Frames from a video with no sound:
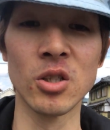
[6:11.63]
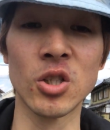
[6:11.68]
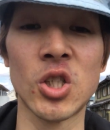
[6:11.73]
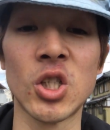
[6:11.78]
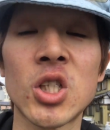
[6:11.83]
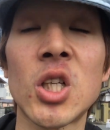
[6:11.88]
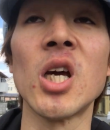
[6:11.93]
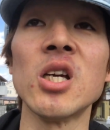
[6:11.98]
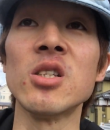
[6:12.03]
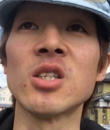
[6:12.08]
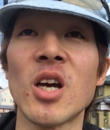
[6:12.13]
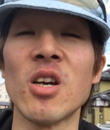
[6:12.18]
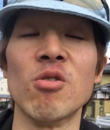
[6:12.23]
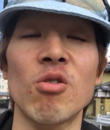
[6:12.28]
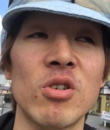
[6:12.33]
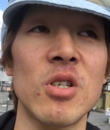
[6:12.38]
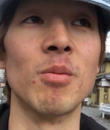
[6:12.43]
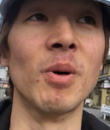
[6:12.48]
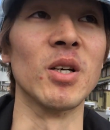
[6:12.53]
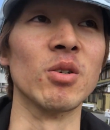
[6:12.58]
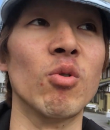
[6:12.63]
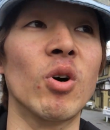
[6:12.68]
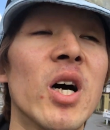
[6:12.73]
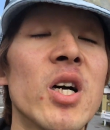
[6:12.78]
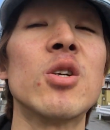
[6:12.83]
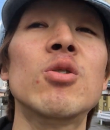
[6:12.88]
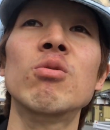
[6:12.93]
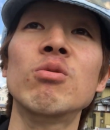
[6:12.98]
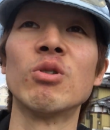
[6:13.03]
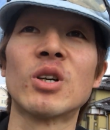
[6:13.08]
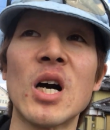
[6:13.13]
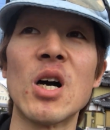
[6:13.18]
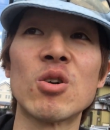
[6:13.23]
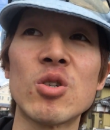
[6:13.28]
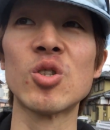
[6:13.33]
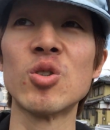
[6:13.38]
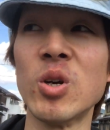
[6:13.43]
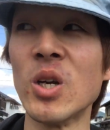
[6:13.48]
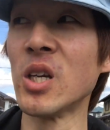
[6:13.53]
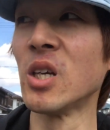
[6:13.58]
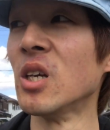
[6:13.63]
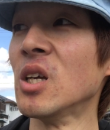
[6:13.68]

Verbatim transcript: 実験材料にしまう割り隠し